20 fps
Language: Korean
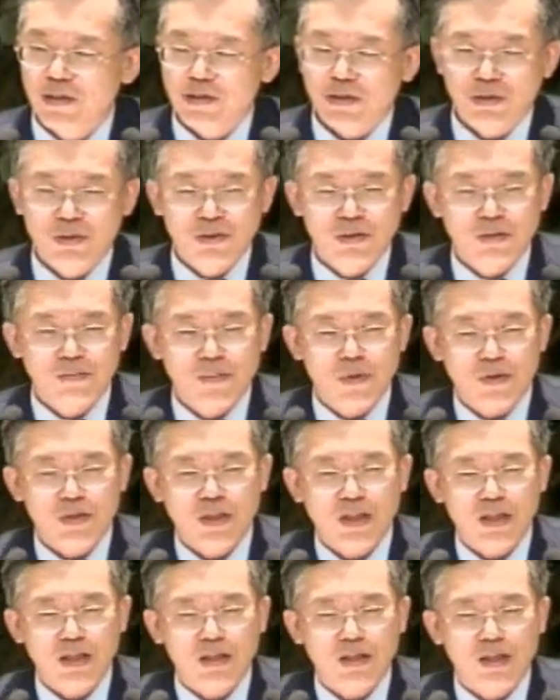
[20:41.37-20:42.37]
저도
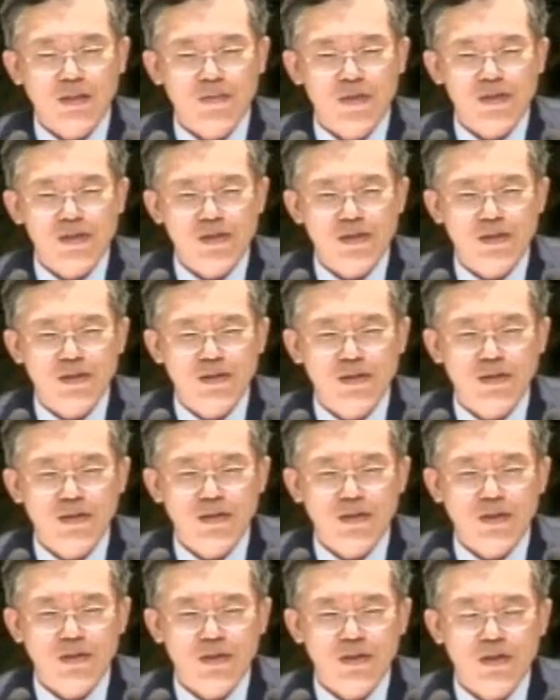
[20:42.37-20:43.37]
목회하면서
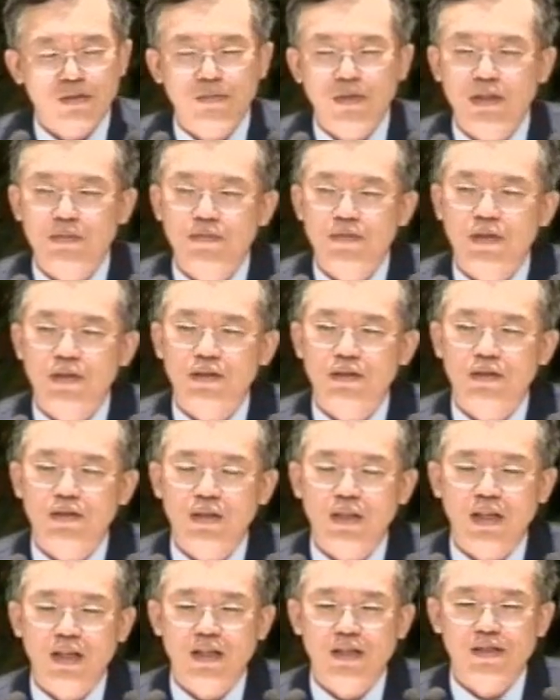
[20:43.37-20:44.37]
너무
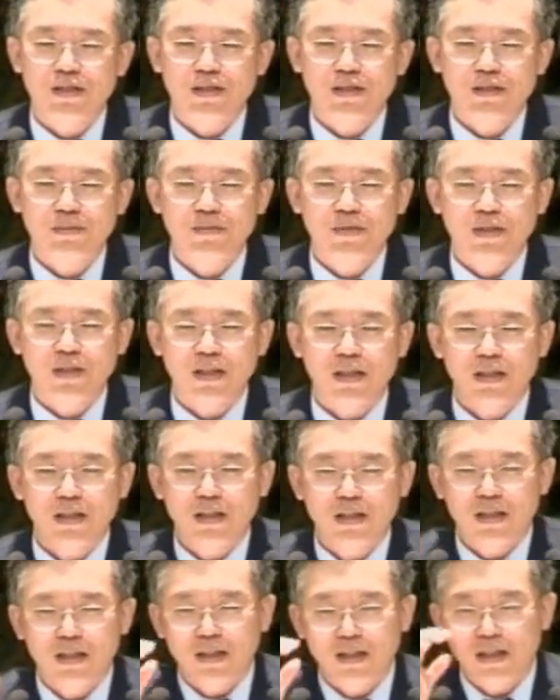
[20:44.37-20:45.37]
힘들었던 때가 있었습니다.
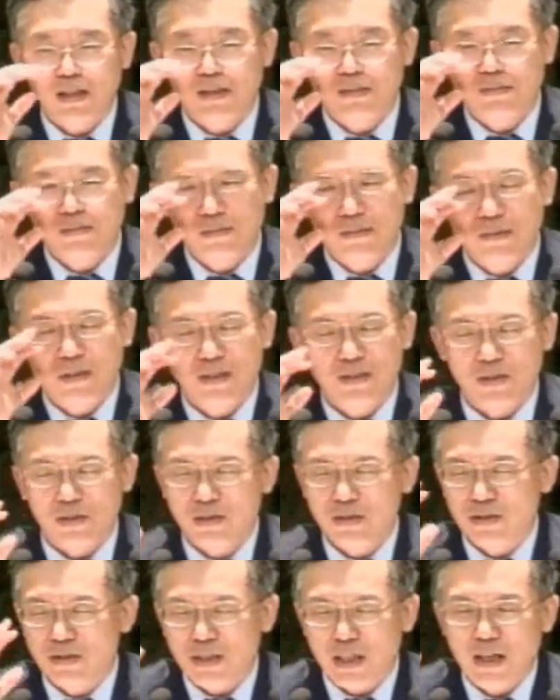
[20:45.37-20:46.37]
하나님,
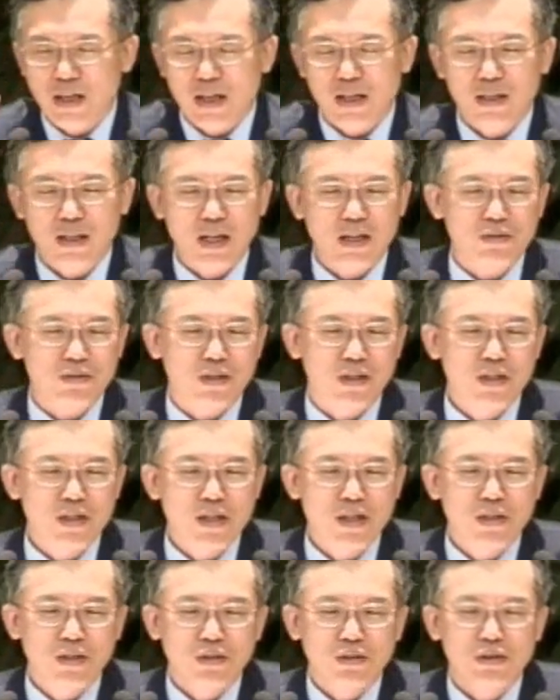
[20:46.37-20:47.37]
저는 그 생각을 하고,
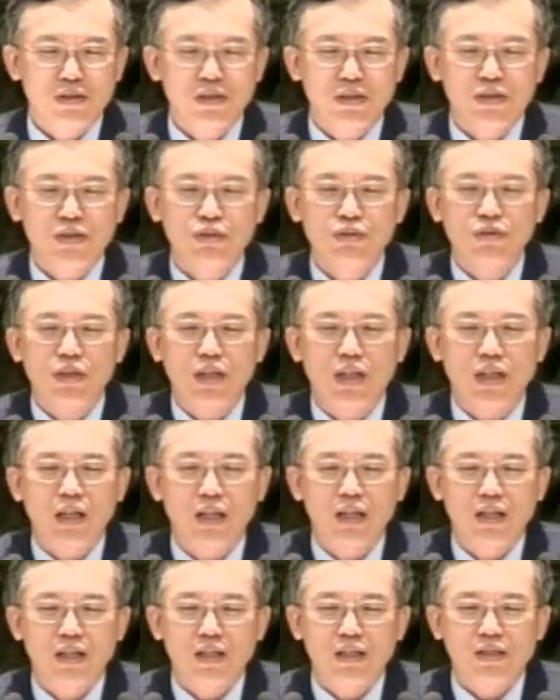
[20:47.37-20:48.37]
그
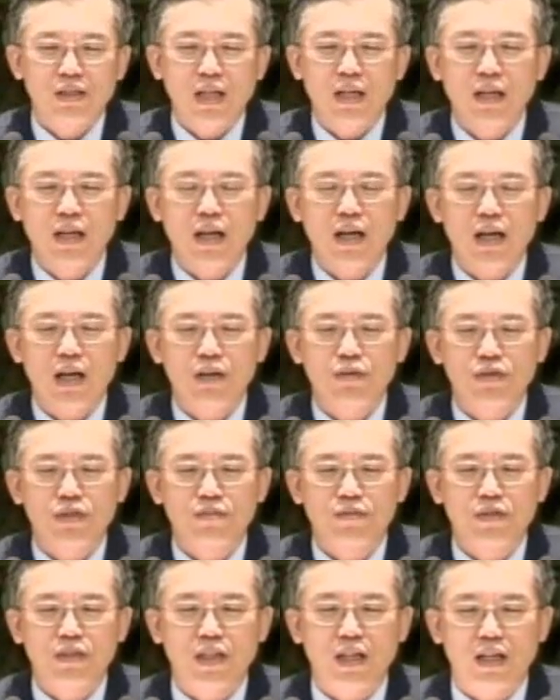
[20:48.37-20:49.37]
순간에 생각하고
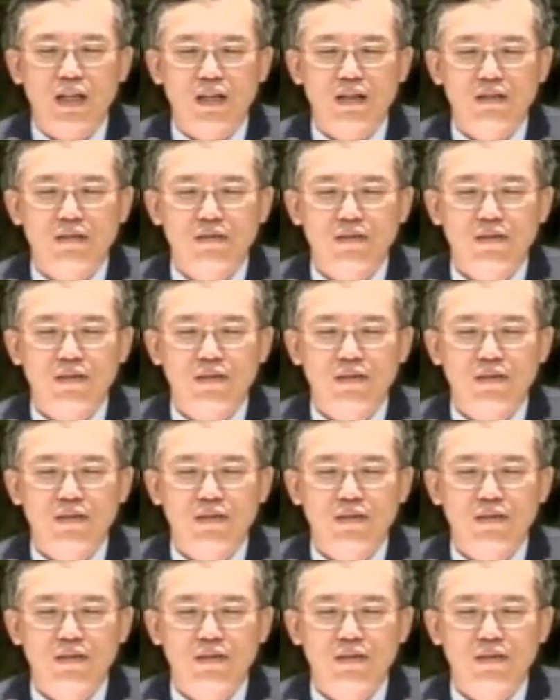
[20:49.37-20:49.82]
싶지도 않아요.